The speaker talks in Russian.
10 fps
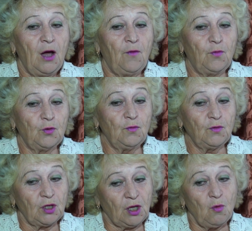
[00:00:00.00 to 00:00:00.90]
Вот,
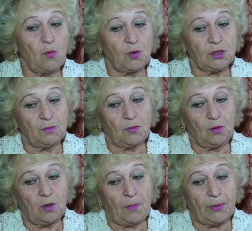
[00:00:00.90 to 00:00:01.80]
ну, таким образом,
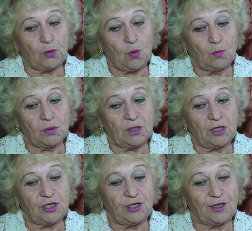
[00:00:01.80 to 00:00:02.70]
а потом,
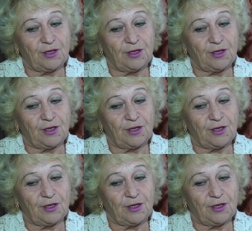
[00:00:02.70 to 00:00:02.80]
значит,